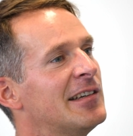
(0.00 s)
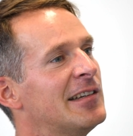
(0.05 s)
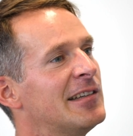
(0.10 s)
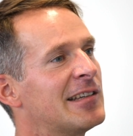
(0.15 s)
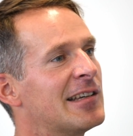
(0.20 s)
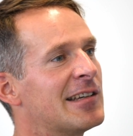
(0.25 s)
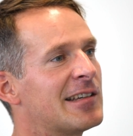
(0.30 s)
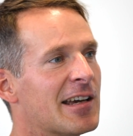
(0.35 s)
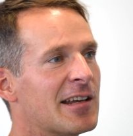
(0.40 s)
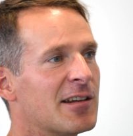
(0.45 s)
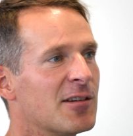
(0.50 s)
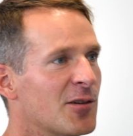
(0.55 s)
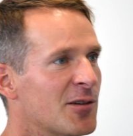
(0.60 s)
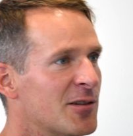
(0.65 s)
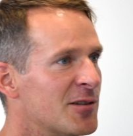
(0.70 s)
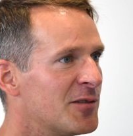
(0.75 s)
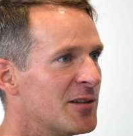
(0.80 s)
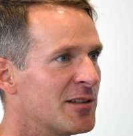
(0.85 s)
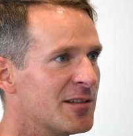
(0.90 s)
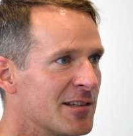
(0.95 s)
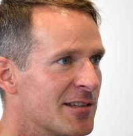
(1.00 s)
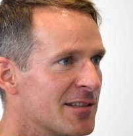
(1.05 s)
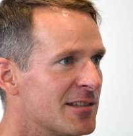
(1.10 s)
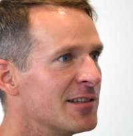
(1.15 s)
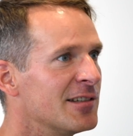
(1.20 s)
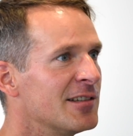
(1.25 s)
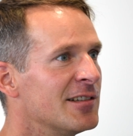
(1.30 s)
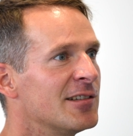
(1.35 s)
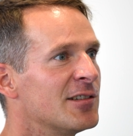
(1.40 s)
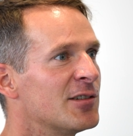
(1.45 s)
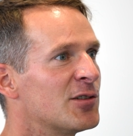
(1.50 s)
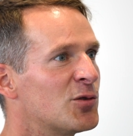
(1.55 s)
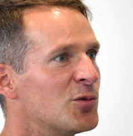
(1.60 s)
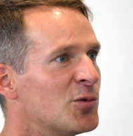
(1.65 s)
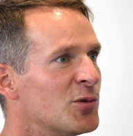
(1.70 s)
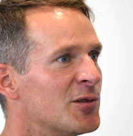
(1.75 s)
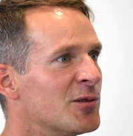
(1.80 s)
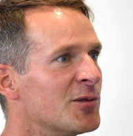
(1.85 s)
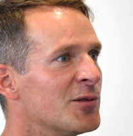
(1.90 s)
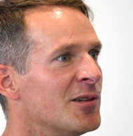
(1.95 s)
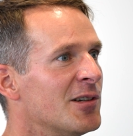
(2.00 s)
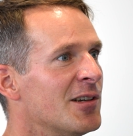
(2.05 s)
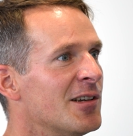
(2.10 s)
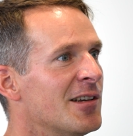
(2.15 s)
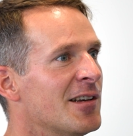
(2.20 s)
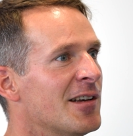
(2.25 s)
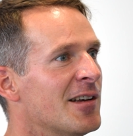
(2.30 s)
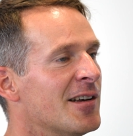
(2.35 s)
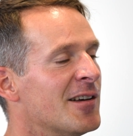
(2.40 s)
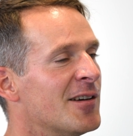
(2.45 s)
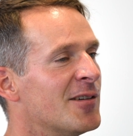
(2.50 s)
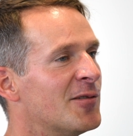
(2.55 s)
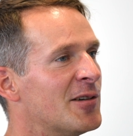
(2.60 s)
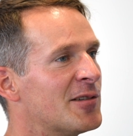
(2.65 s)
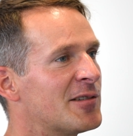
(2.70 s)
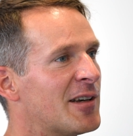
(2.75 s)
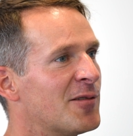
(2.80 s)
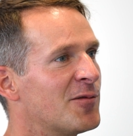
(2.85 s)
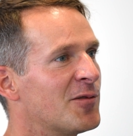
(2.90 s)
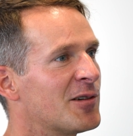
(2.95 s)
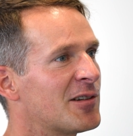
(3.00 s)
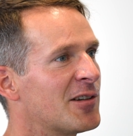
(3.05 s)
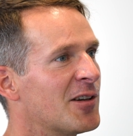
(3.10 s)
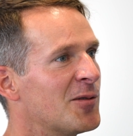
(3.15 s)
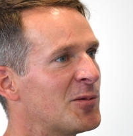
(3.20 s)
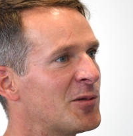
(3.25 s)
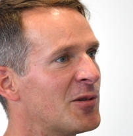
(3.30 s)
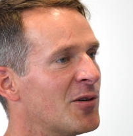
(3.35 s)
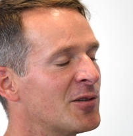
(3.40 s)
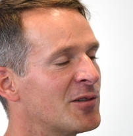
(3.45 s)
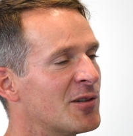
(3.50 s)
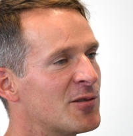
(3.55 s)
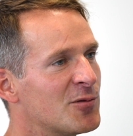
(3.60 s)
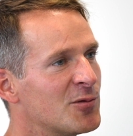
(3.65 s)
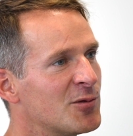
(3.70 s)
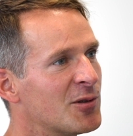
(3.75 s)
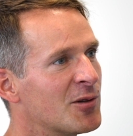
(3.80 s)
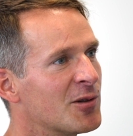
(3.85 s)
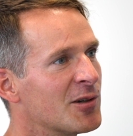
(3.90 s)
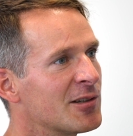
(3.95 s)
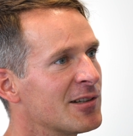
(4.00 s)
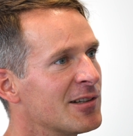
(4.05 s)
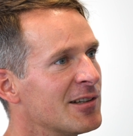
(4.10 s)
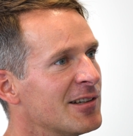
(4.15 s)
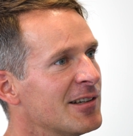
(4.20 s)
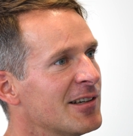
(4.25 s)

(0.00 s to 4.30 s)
Ich gehe gerne auch ins Fitnessstudio, weil es einfach, glaube ich, auch dazugehört.